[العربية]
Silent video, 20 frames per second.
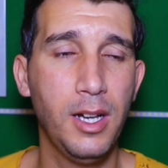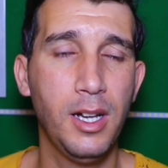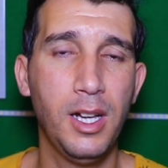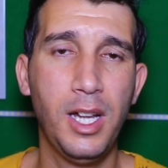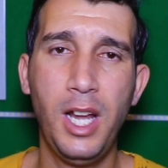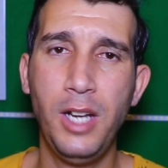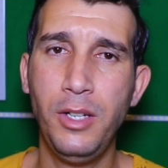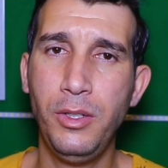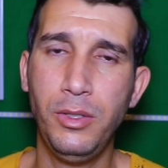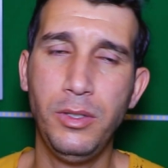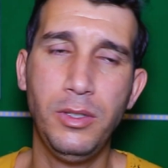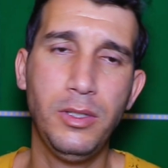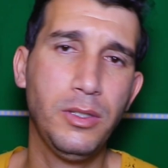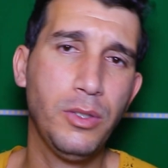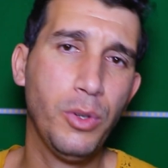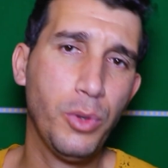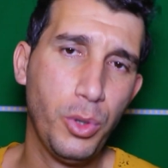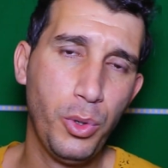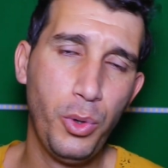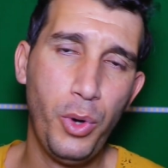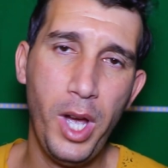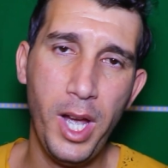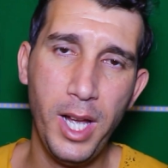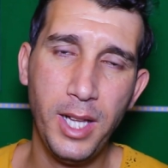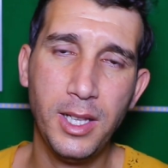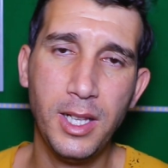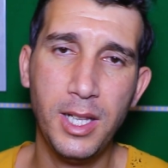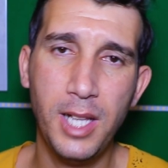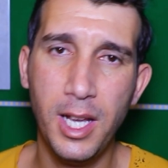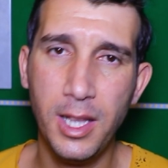راح نضع
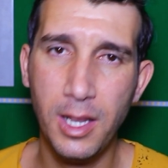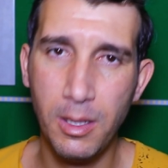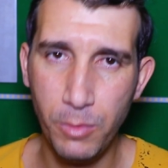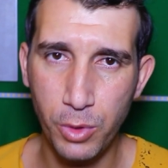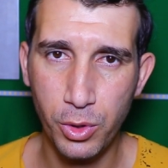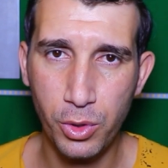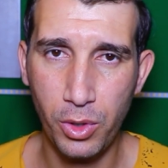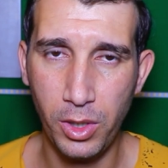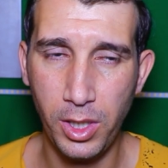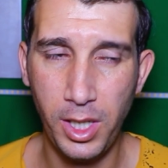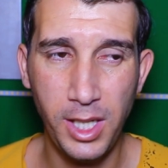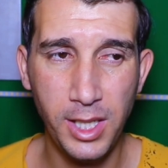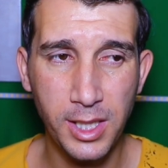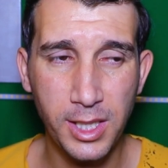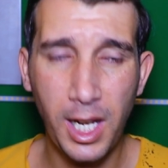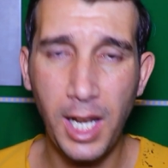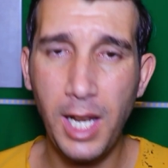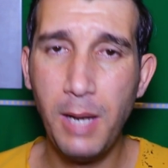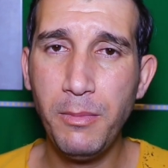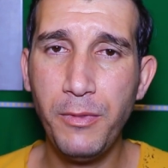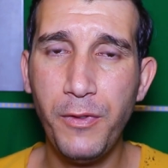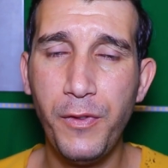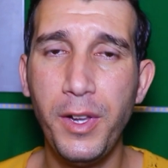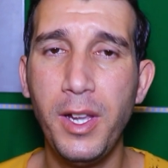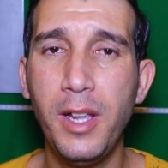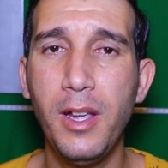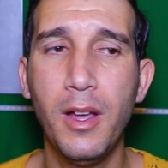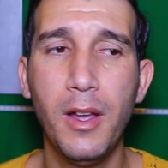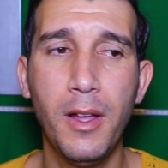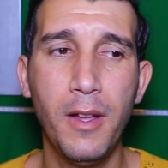حد لهذا المشكل يعني تكلمت
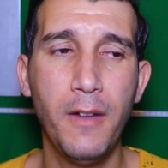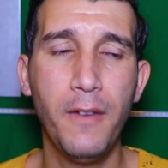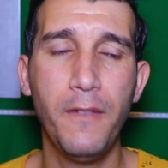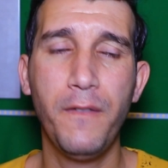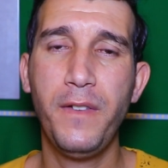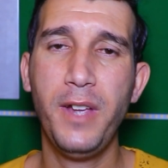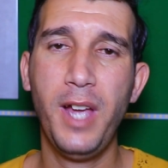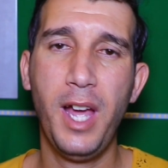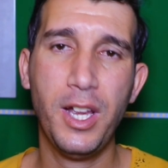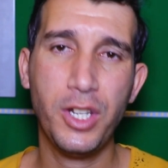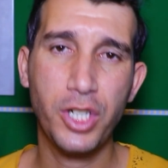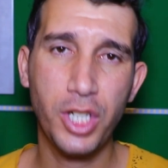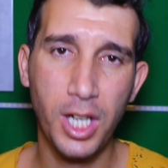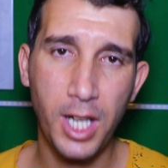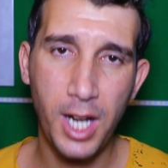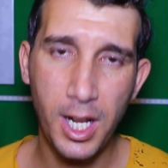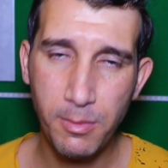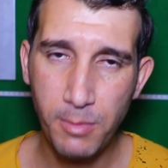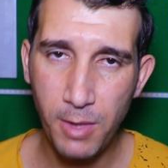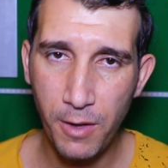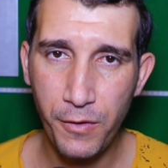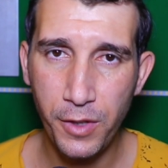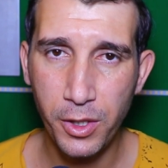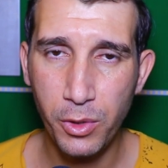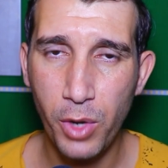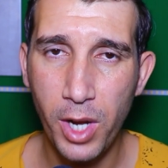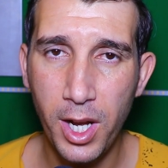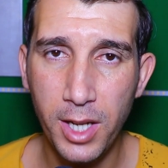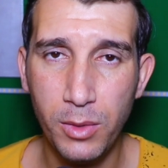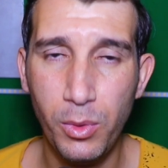فيه في عشرات من
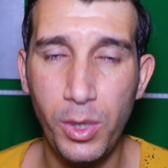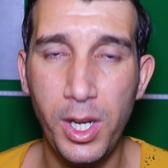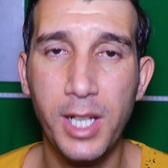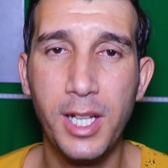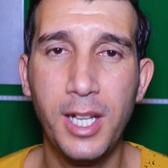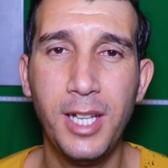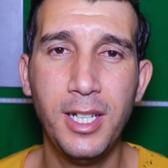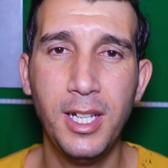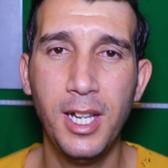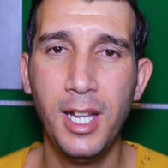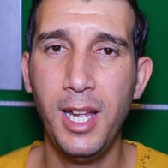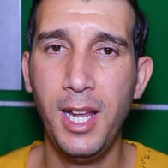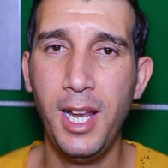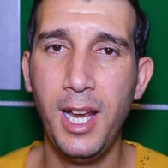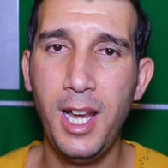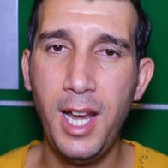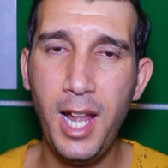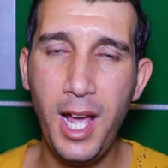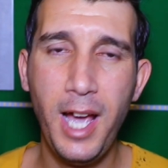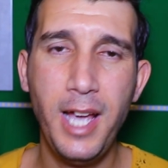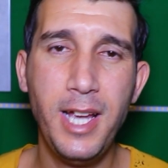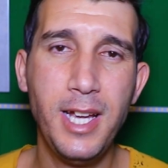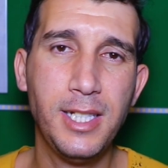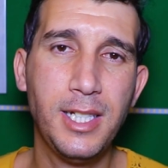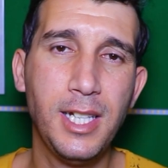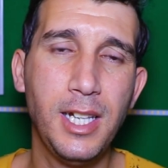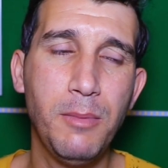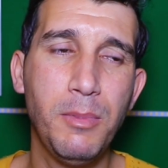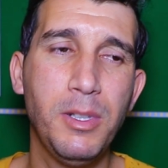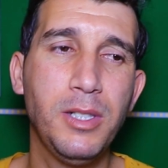الفيديوهات ولكن لا حياة
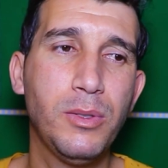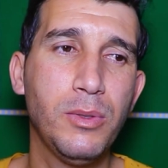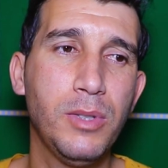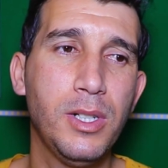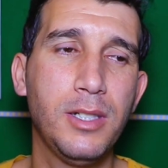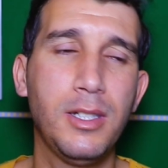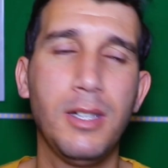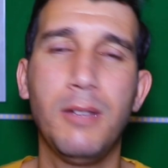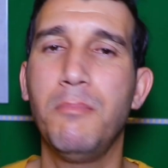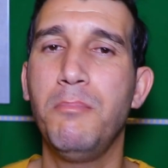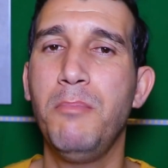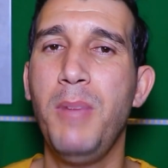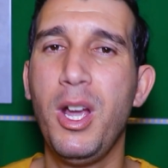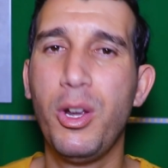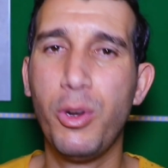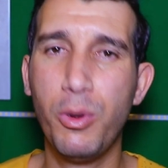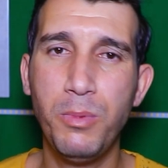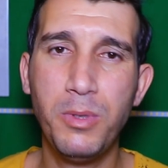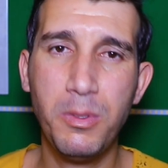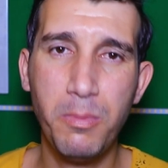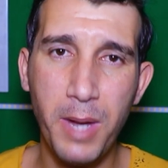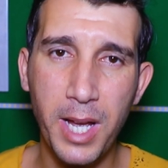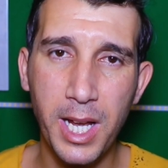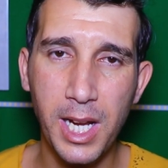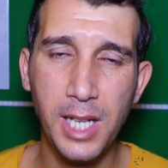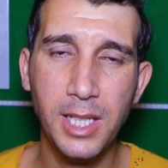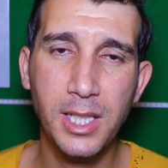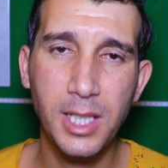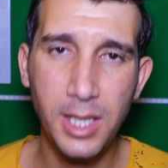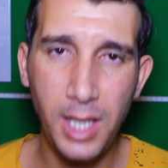لمن تنادي ما كمش
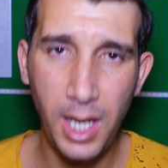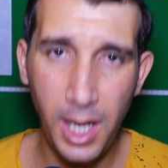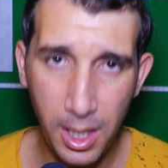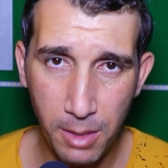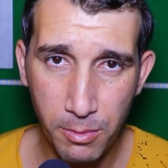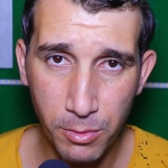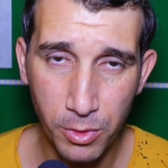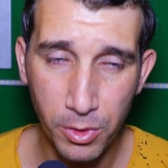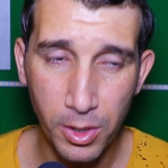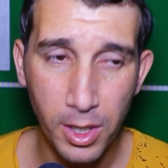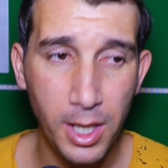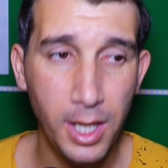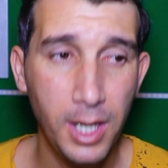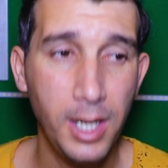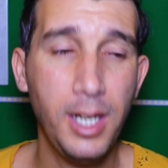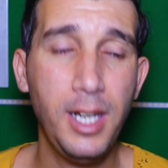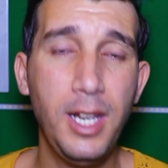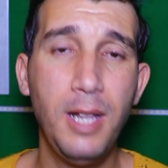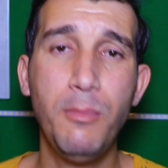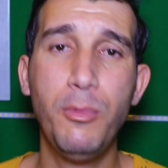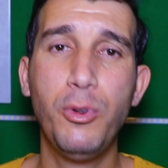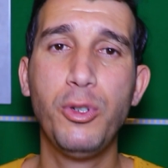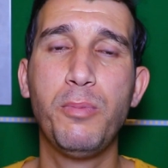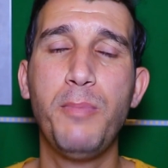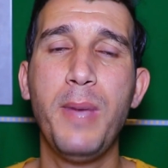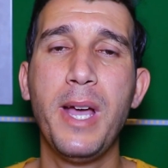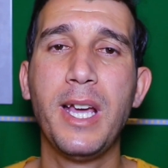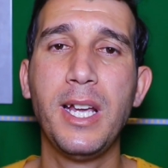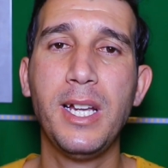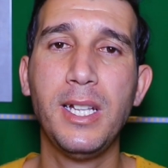باغيين تتعلموا اللي مش
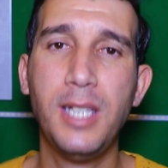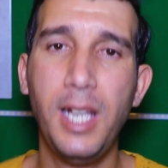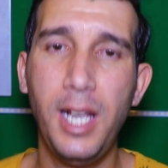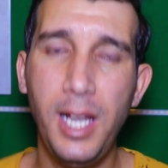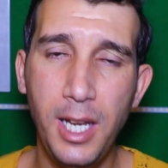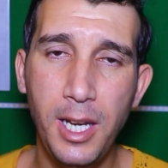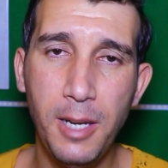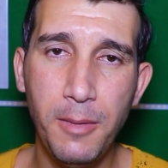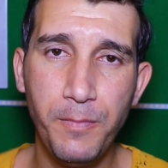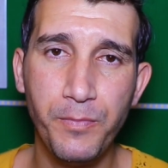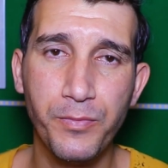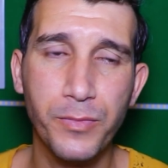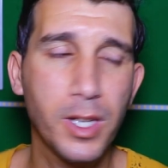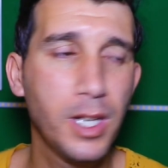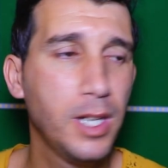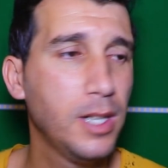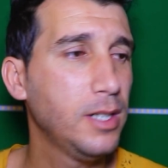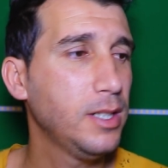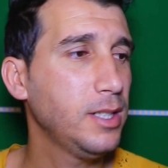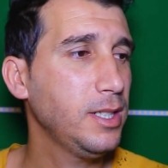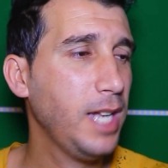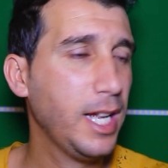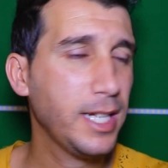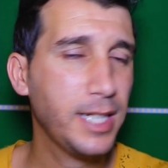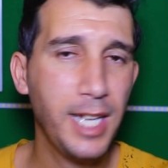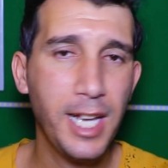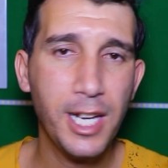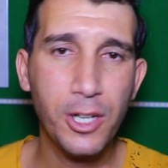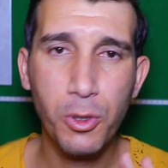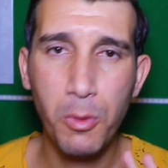باغي يتعلم
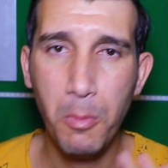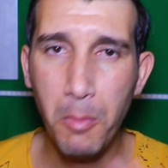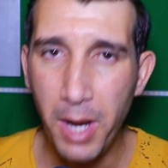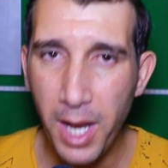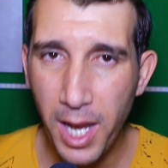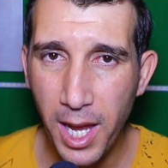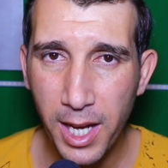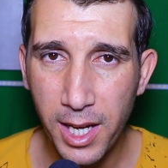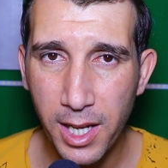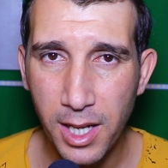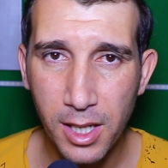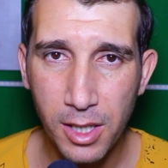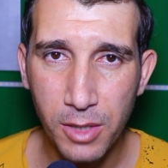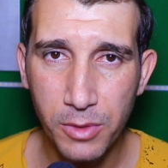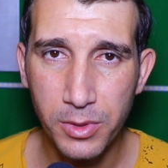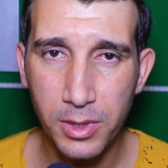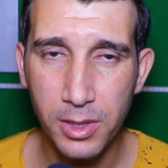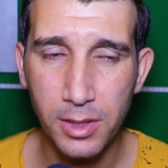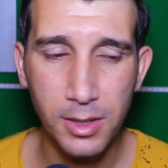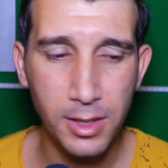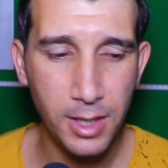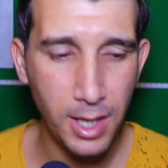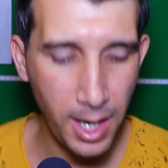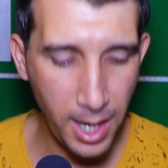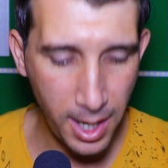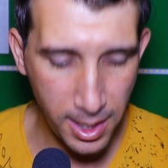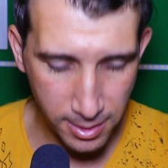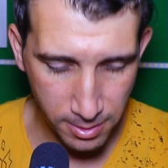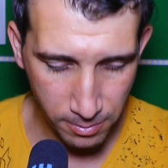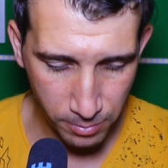نعطيهاكم من الاخر اخوتي
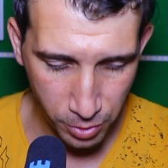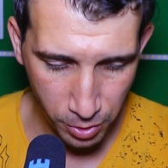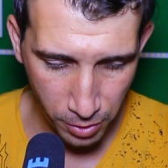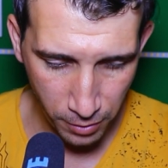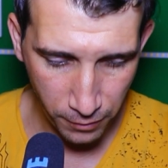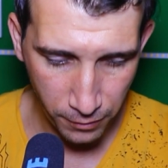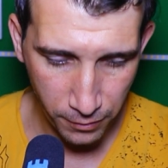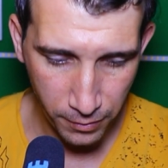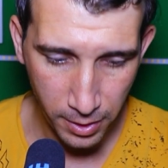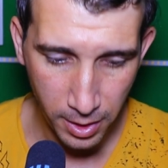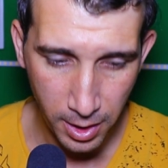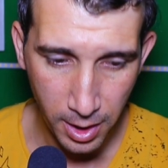لازم شوف